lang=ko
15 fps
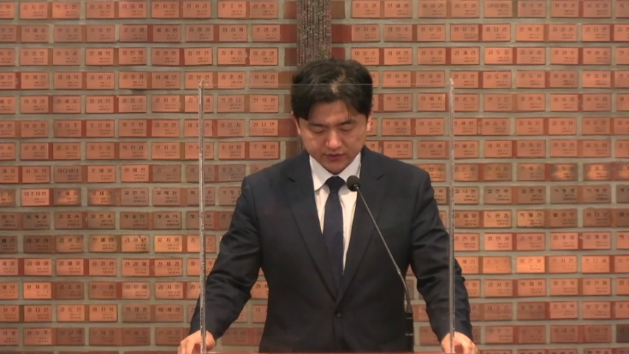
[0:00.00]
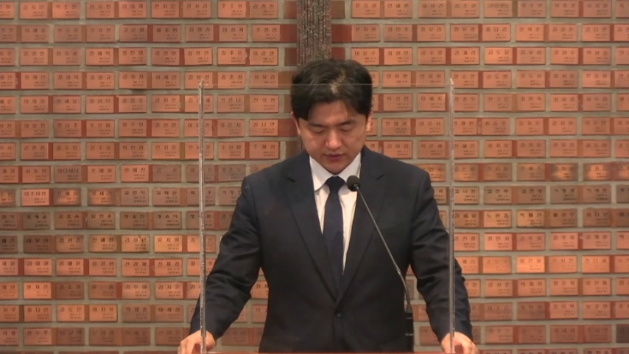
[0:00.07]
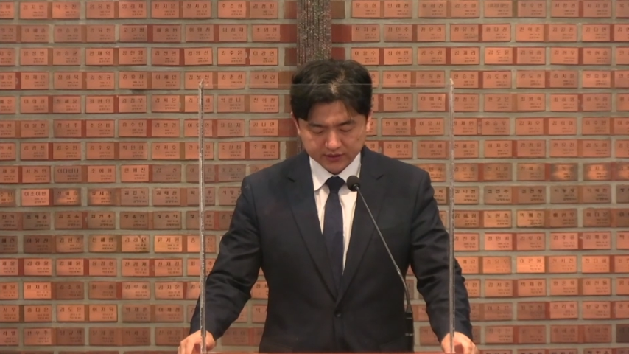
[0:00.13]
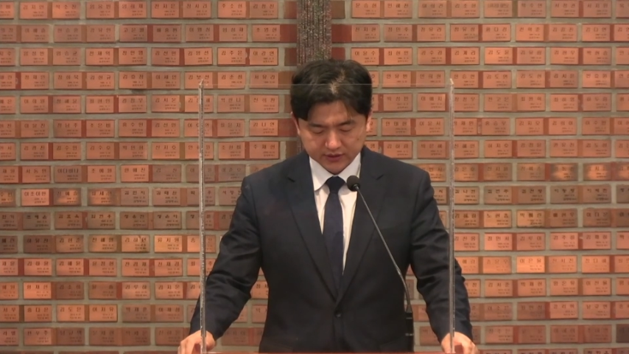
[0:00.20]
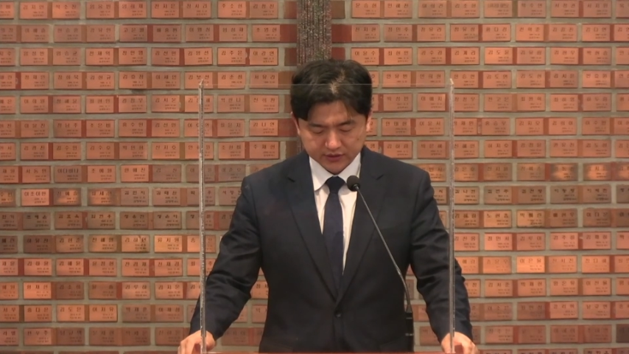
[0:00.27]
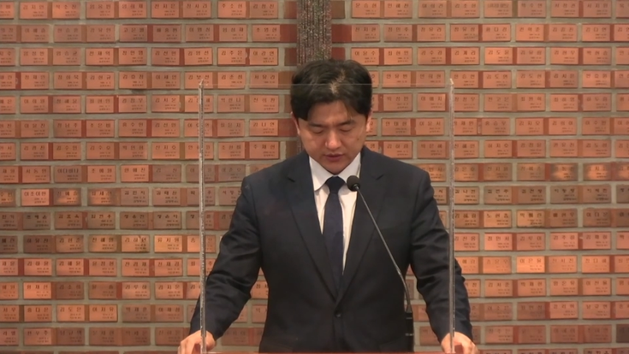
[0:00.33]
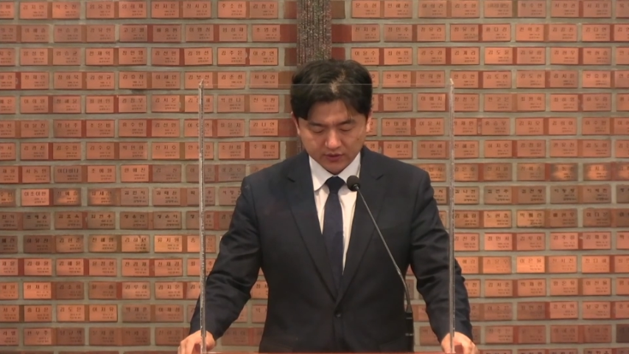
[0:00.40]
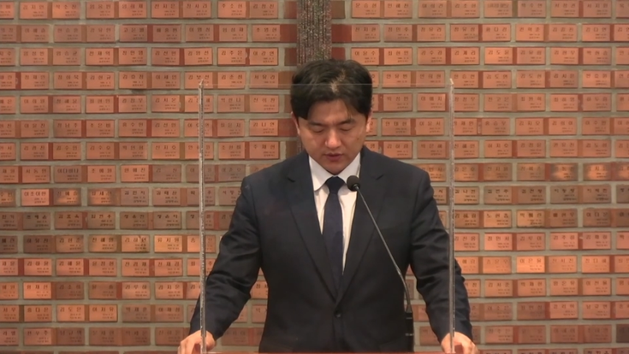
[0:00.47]

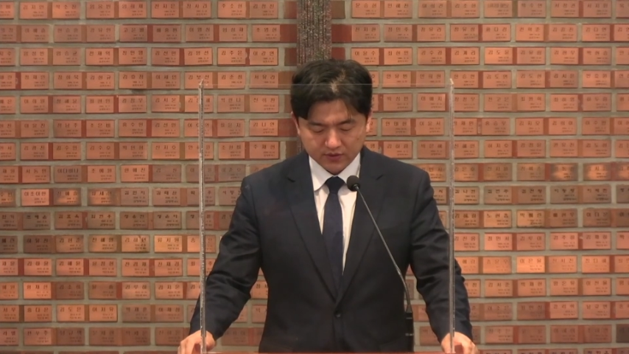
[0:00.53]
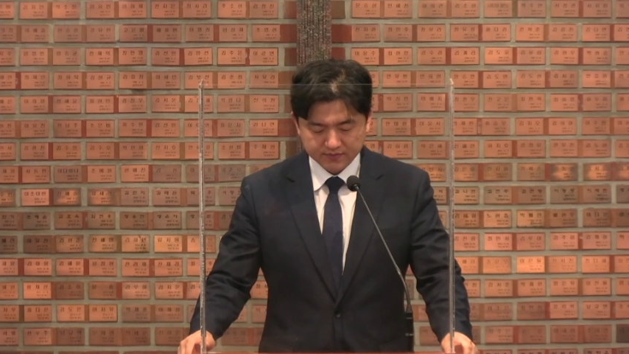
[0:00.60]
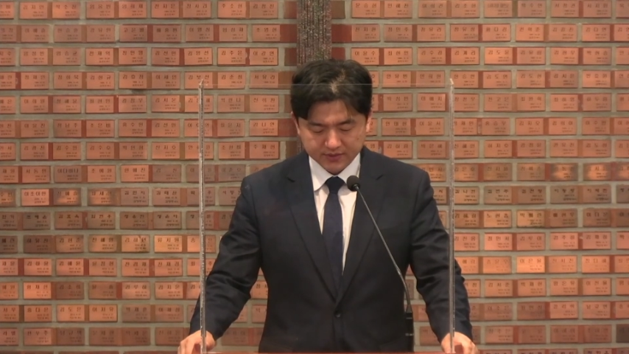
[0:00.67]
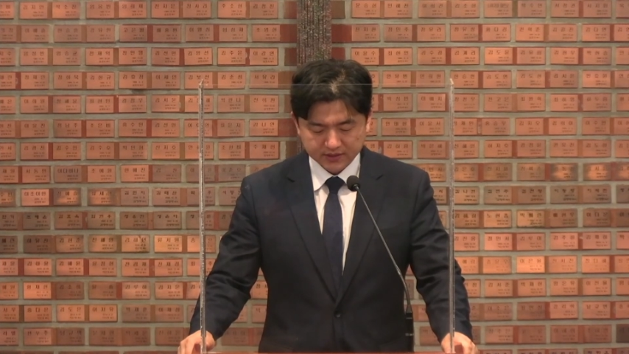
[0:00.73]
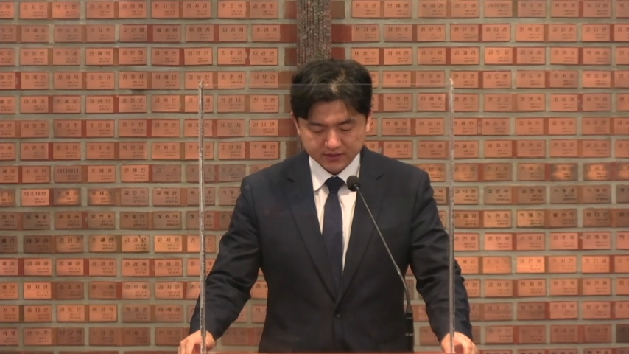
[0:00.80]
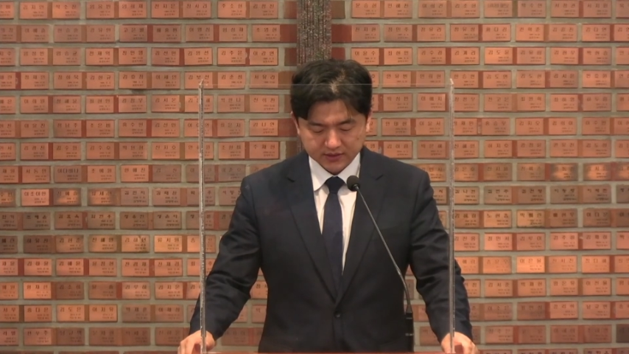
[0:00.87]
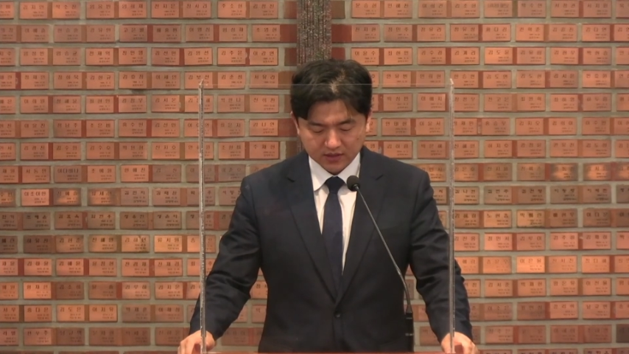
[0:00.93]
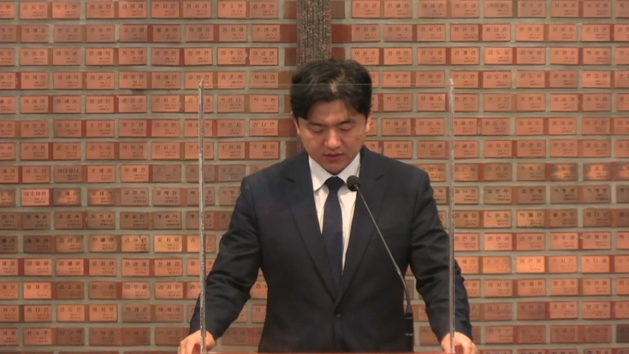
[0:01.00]
그리스도를
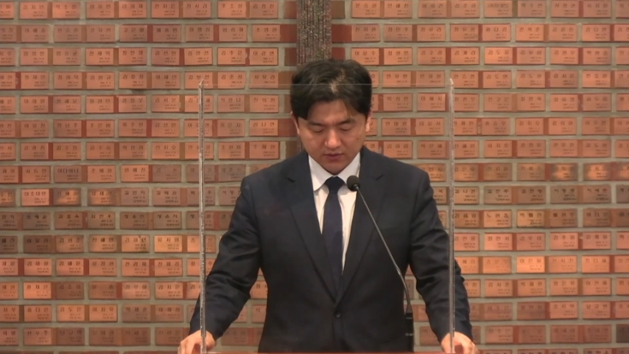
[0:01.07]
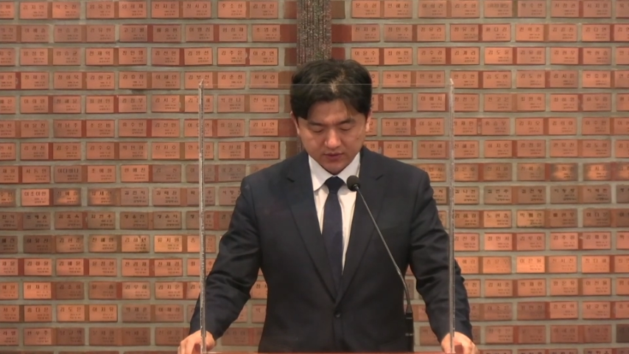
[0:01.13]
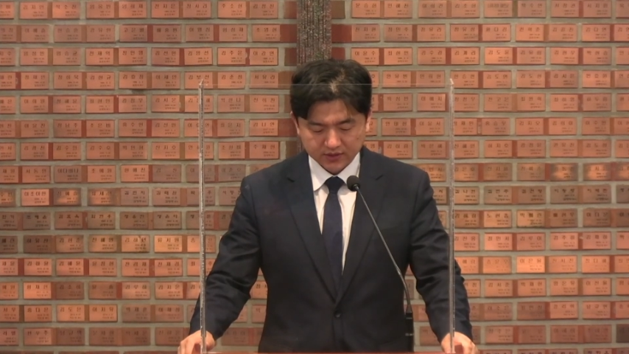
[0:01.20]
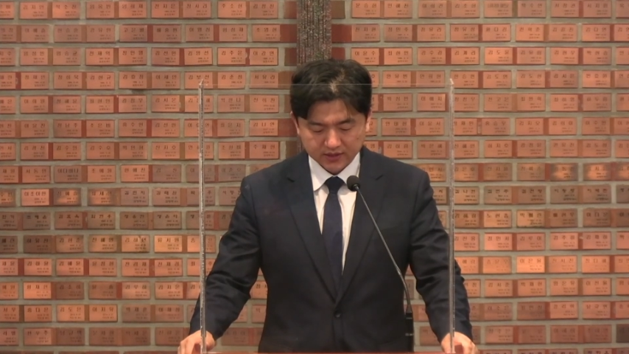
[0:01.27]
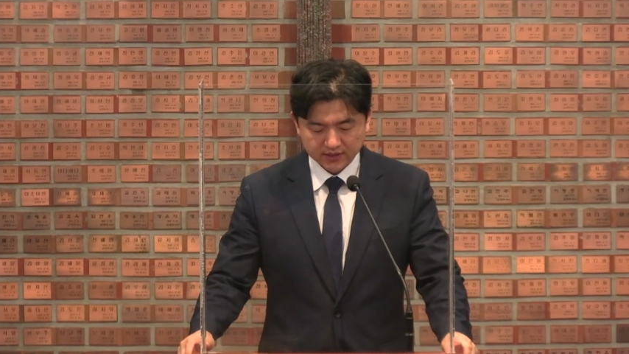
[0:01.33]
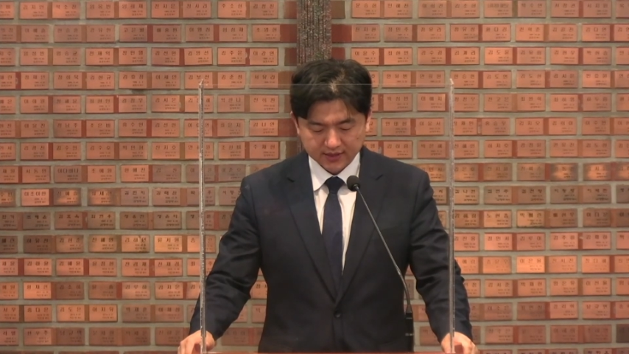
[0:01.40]
믿사오니